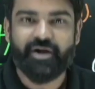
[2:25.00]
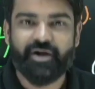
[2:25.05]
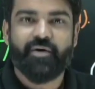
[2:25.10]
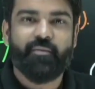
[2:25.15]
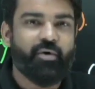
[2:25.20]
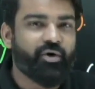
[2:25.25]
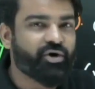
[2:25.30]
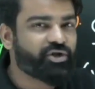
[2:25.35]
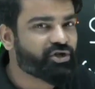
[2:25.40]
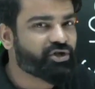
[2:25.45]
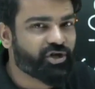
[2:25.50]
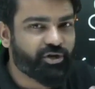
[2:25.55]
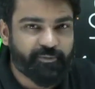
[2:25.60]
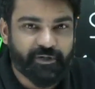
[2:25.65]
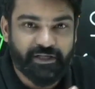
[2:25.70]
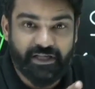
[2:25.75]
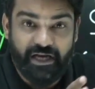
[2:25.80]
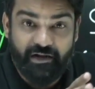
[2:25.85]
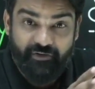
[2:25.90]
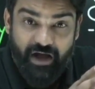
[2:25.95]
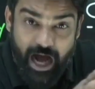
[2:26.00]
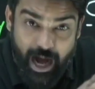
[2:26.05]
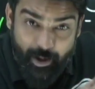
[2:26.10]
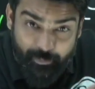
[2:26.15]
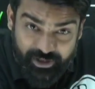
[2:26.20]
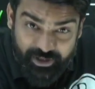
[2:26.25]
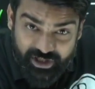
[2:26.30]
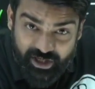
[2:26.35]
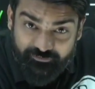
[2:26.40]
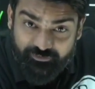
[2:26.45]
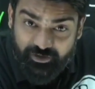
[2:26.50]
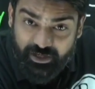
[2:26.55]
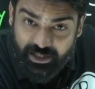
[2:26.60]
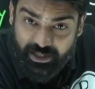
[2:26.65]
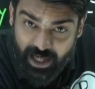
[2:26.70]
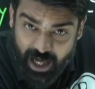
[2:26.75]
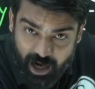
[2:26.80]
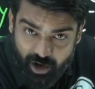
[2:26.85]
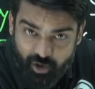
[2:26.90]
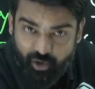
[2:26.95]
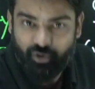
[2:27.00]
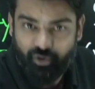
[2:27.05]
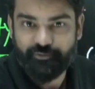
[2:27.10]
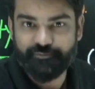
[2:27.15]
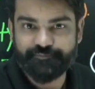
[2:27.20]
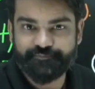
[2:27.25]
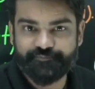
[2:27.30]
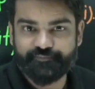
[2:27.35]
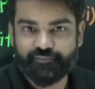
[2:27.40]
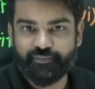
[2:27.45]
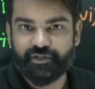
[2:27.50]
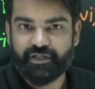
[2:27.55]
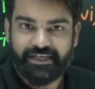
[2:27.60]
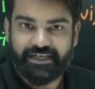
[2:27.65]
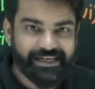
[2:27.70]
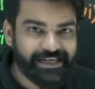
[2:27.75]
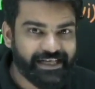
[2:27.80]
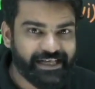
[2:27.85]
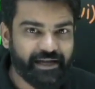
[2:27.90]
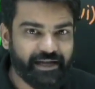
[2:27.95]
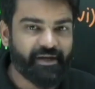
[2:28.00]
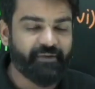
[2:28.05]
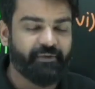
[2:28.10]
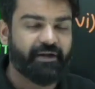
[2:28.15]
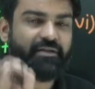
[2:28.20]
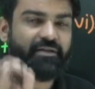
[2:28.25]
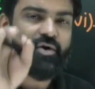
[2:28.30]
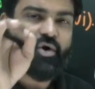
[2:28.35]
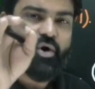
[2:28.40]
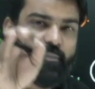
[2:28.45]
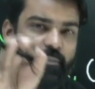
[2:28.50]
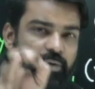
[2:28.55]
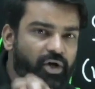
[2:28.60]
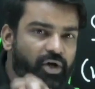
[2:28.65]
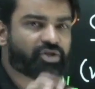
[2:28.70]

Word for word: बोथ ग्रुप की तरफ अब शिफ्ट ना हो क्लियर है मेरी बात बोथ